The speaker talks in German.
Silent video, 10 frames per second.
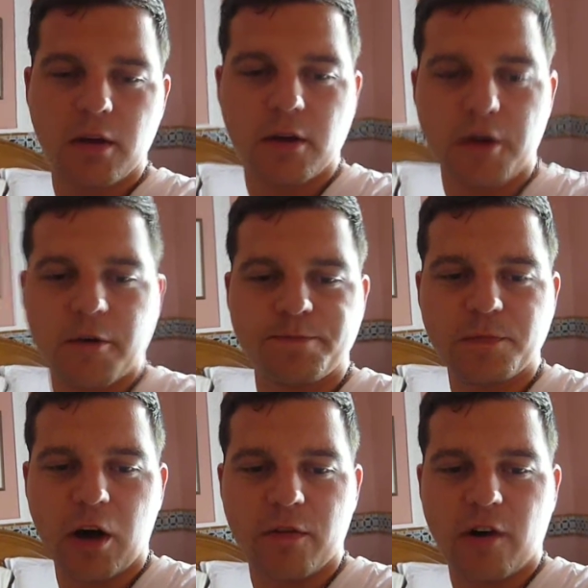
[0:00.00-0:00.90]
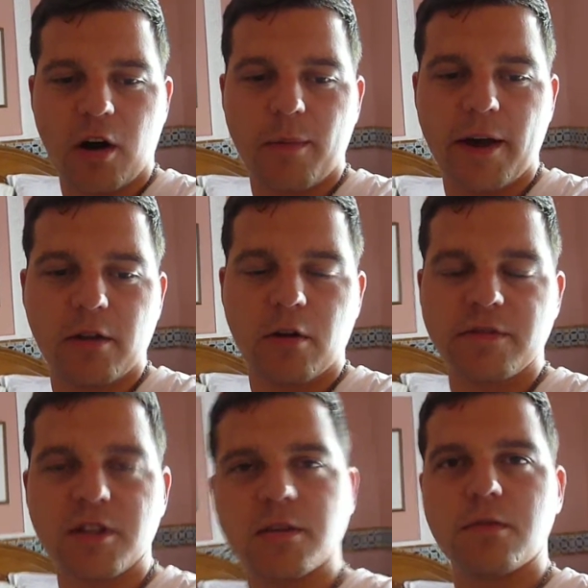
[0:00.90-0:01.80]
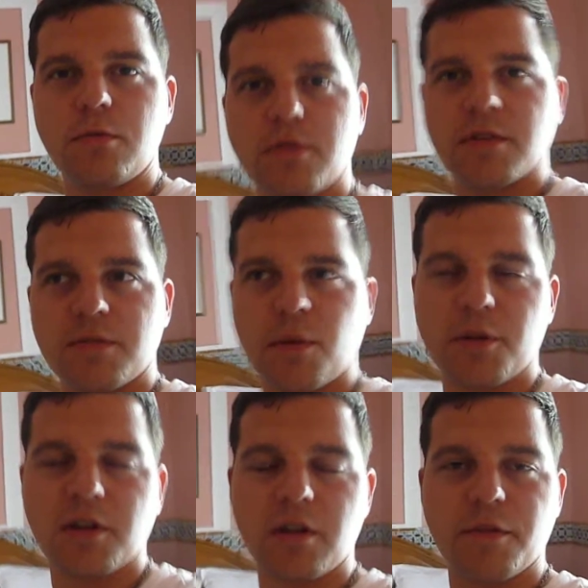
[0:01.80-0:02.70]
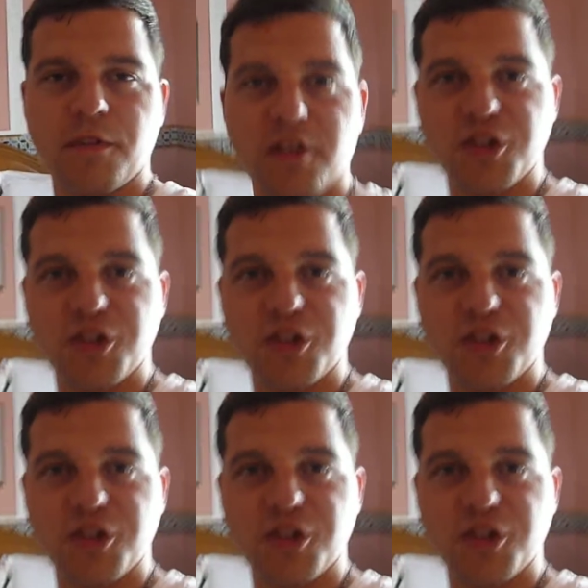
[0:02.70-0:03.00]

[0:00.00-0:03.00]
Ähm, auf Arbeit läuft es ganz gut, ist momentan ein wenig